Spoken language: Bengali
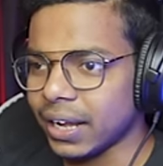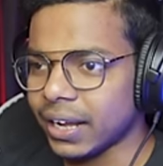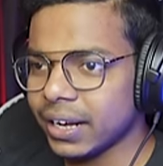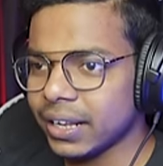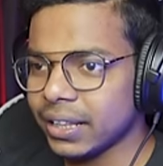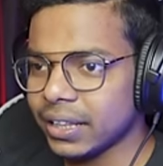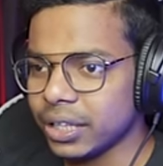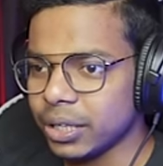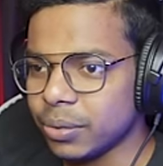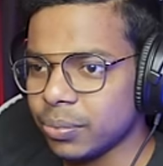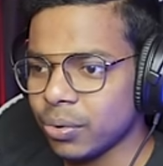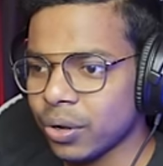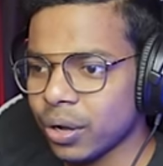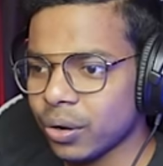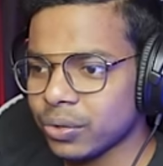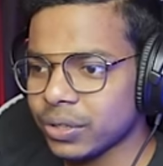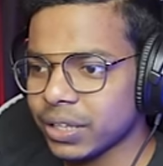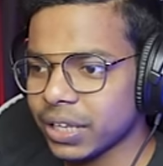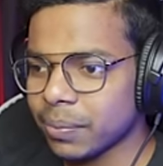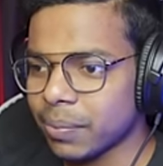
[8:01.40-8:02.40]
এখানে দেবো
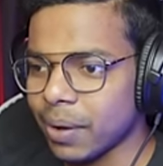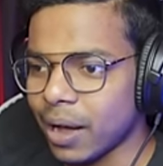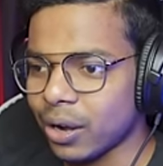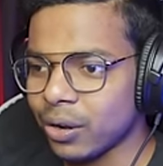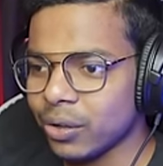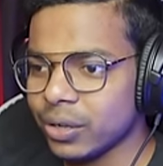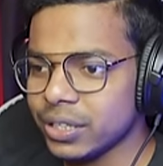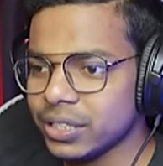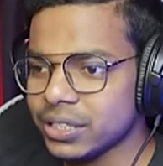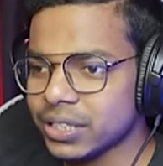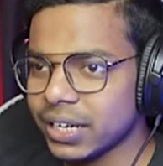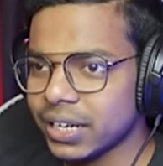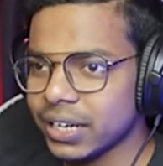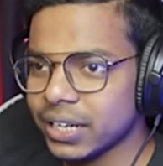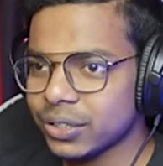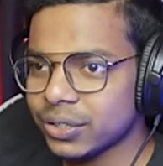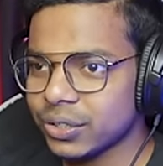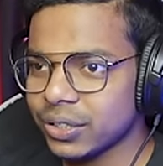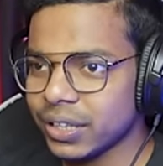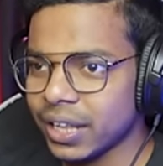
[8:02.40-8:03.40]
এখন থেকে ভালো
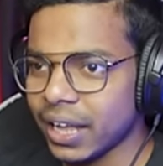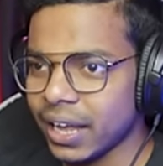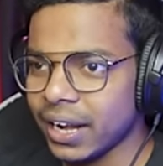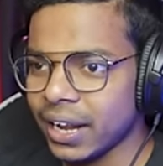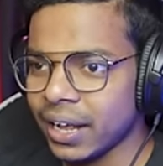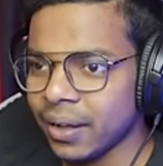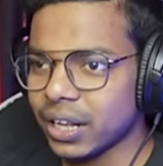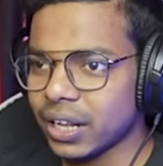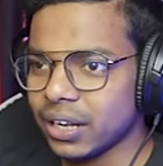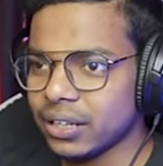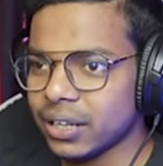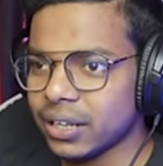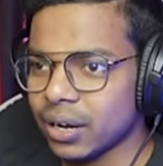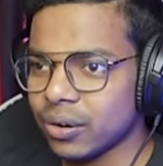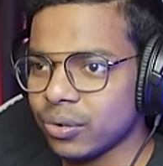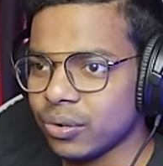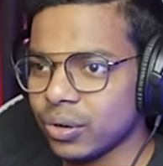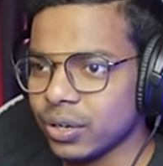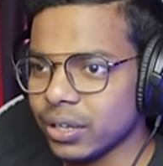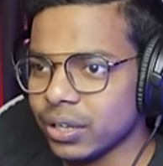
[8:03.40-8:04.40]
ইনচেন্টিং যদি দেয় না তাহলে
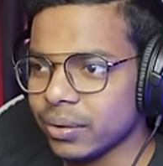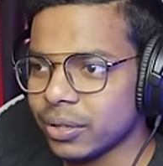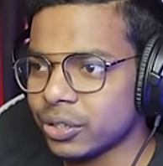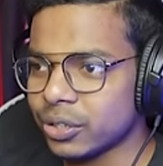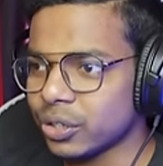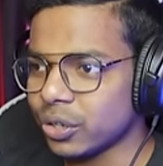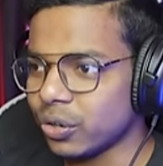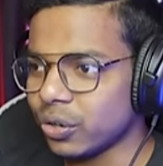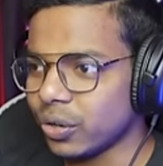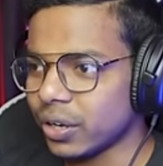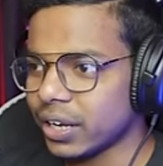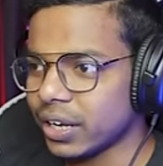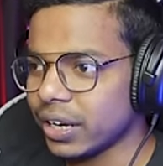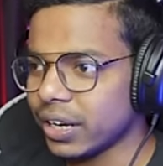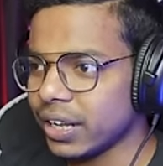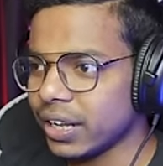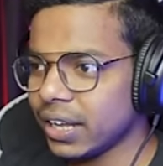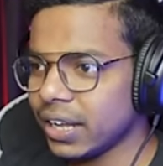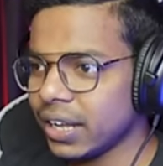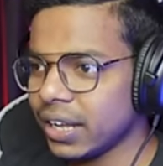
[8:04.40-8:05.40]
দারুণ হয়ে যাবে চলো
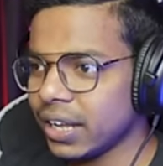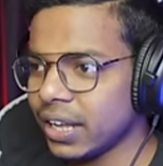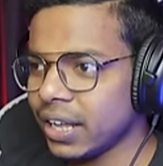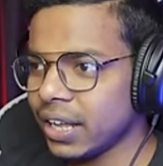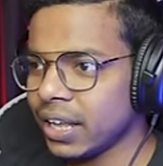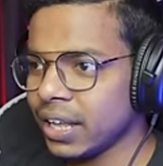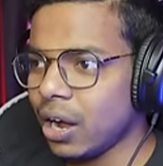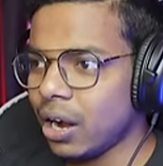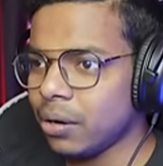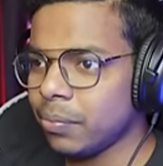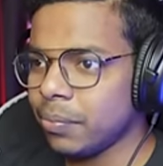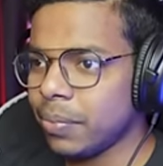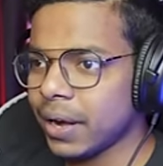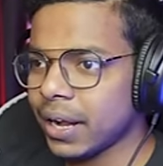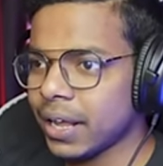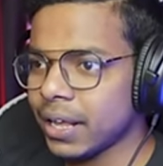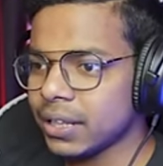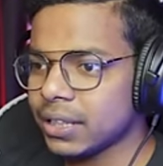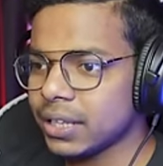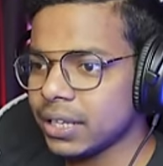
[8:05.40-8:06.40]
এখানে
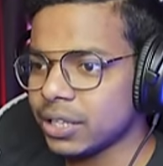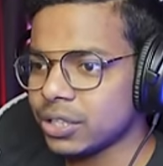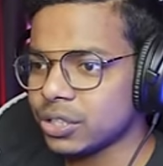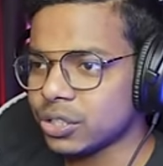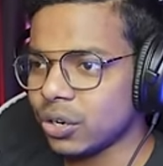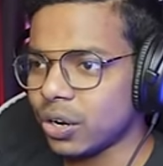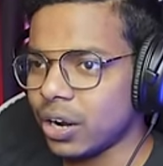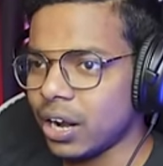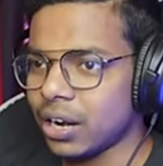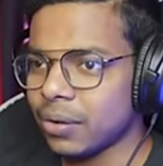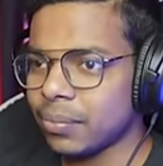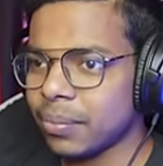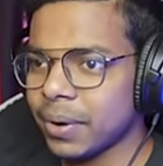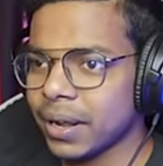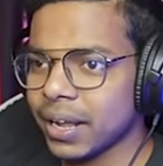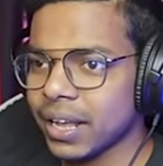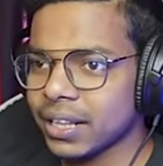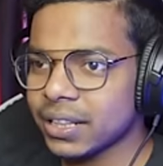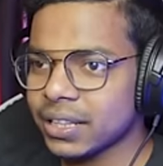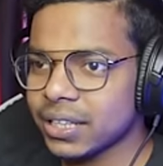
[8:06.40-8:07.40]
আনব্রেকিং থ্রি চলো
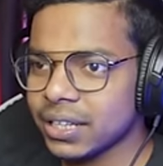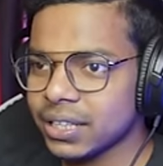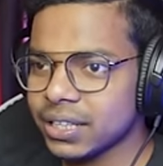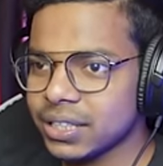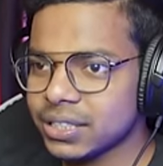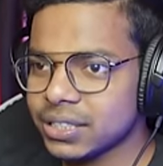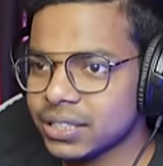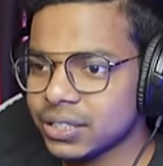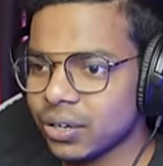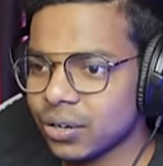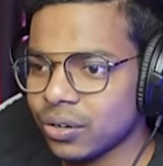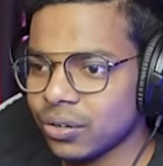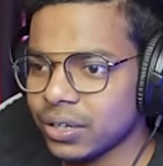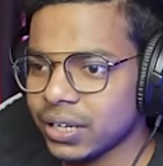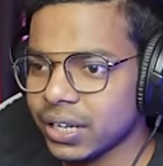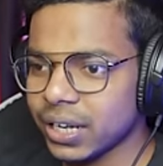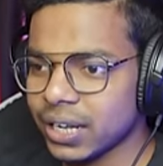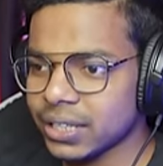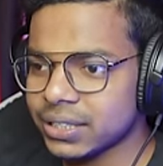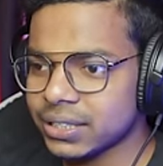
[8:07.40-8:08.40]
আনব্রেকিং থ্রি দিচ্ছে যখন
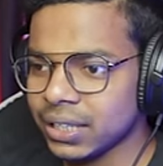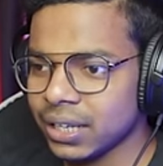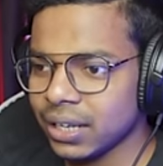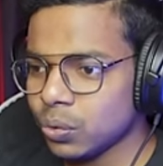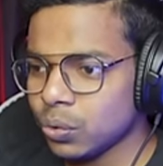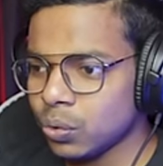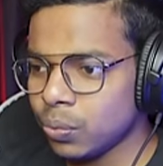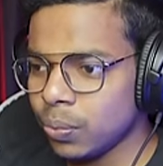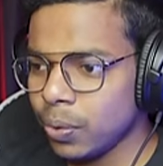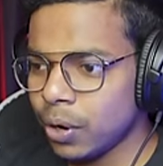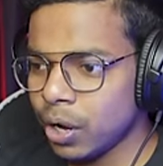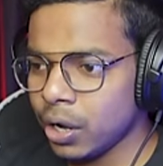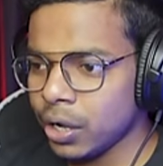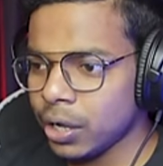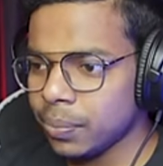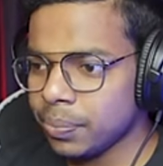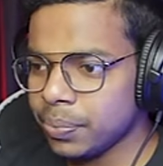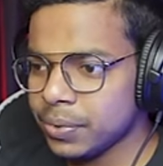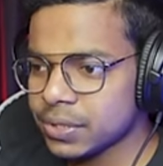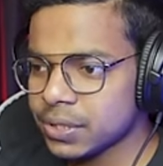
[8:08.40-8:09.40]
ঠিক আছে ও ভাই
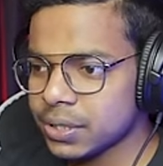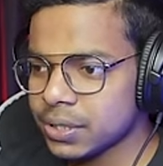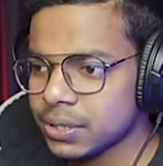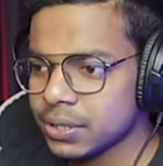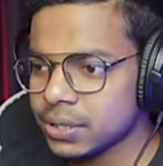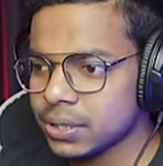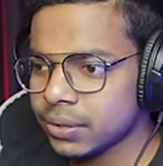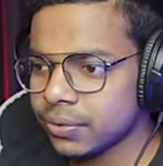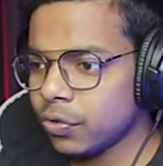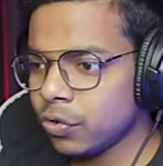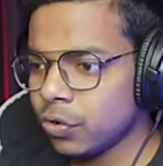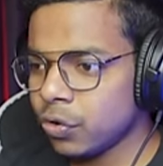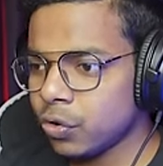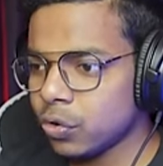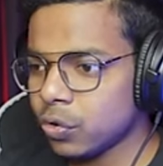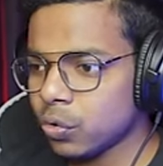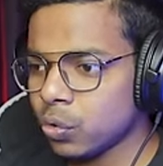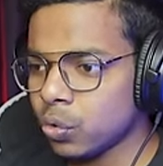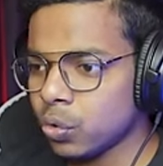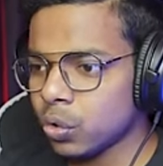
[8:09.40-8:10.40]
এফিসিয়েন্সি
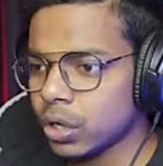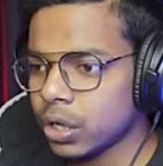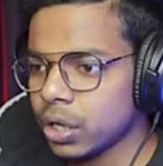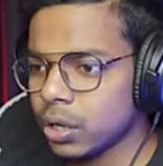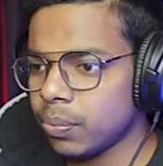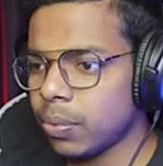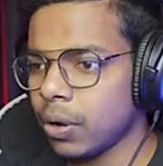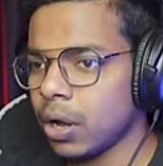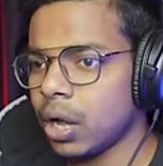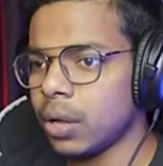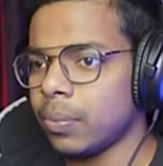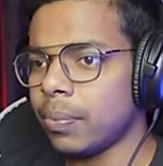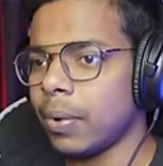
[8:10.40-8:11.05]
ফোর ওকে ভাই